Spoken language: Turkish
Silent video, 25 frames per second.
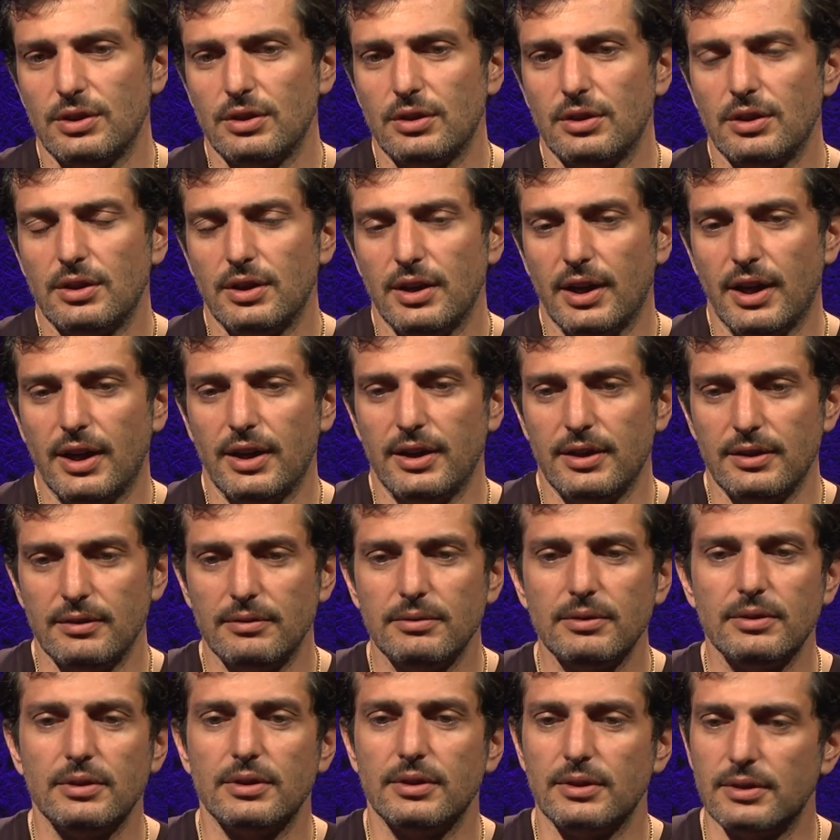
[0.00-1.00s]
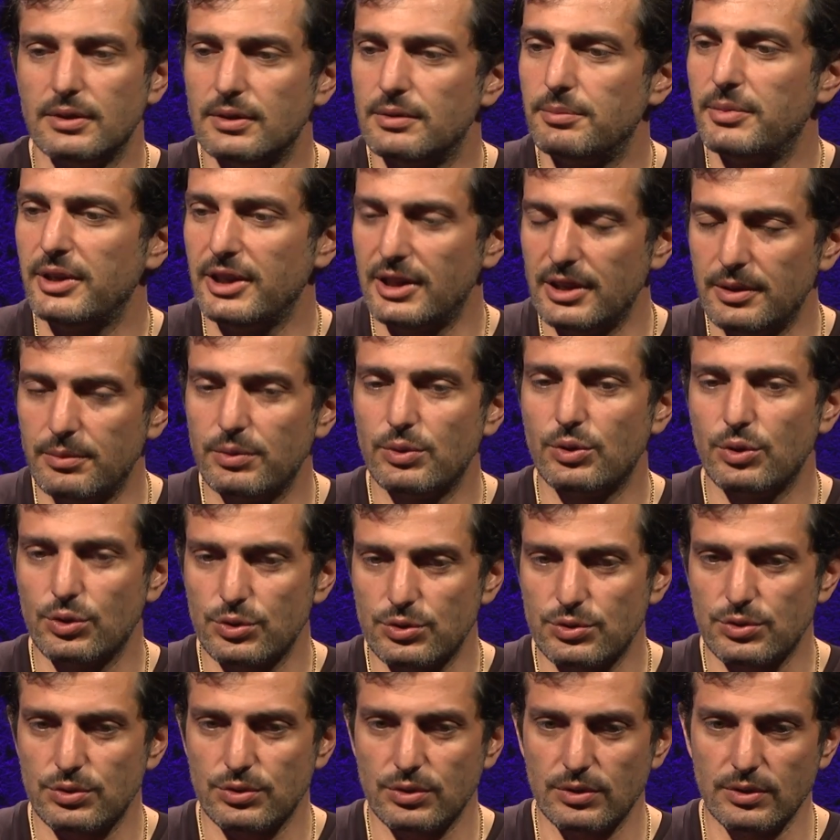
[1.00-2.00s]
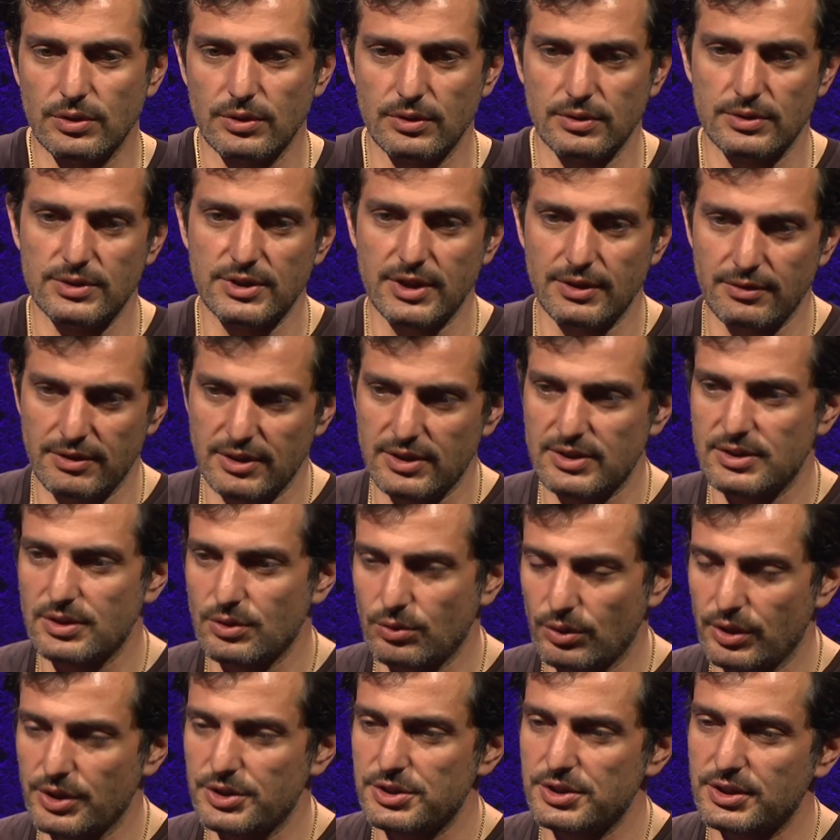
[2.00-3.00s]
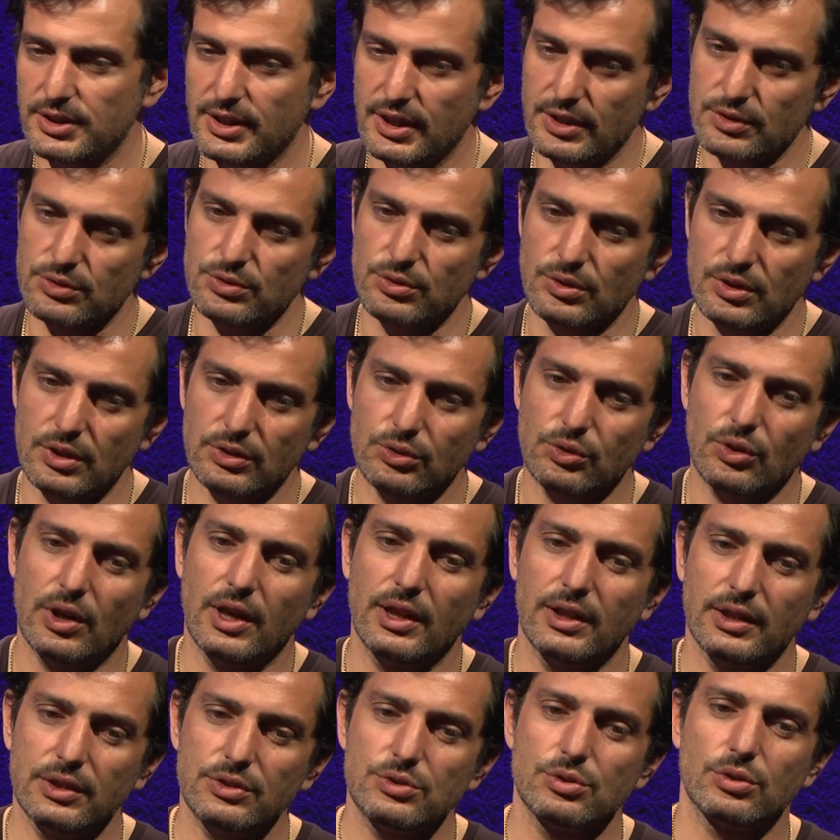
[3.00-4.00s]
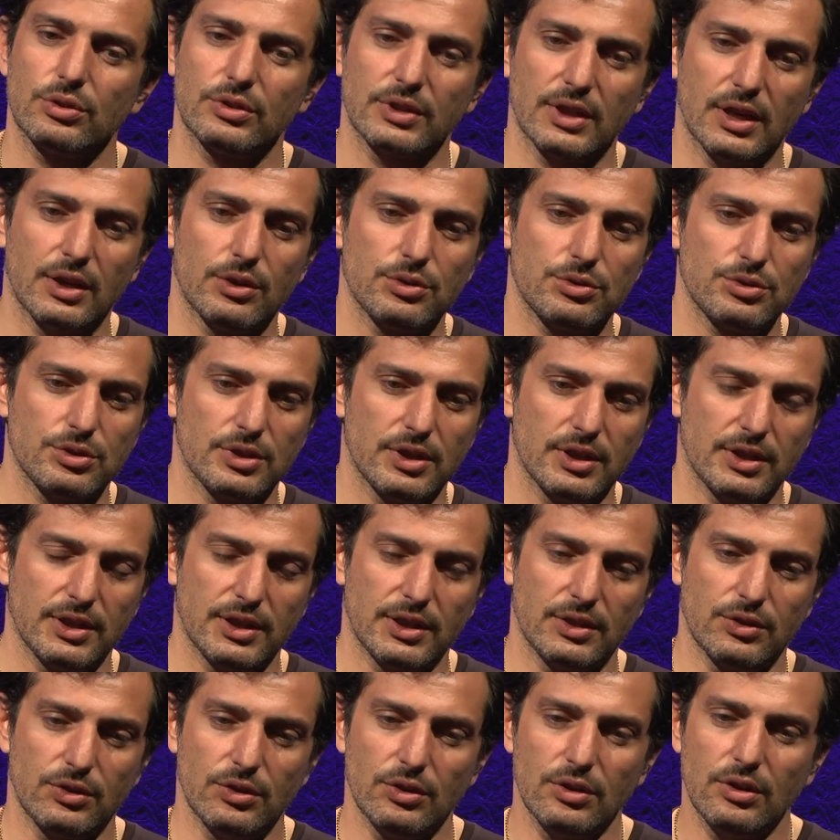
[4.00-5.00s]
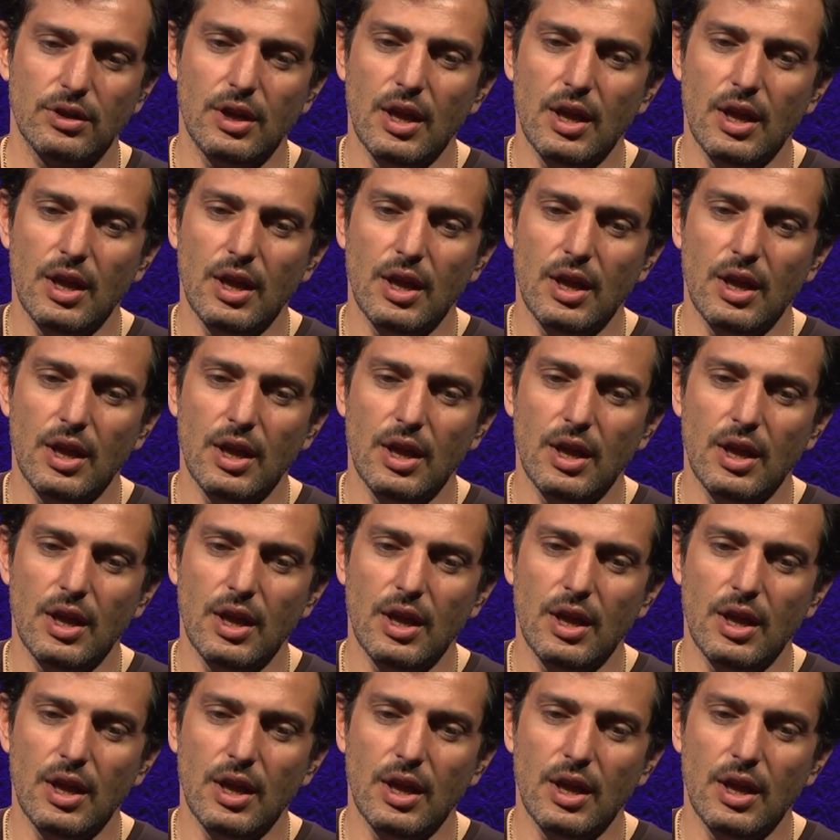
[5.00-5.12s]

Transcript: Yani e, belli bir göz e, seviyesine ulaştıktan sonra doğallık çok daha hoşlarına gidiyor.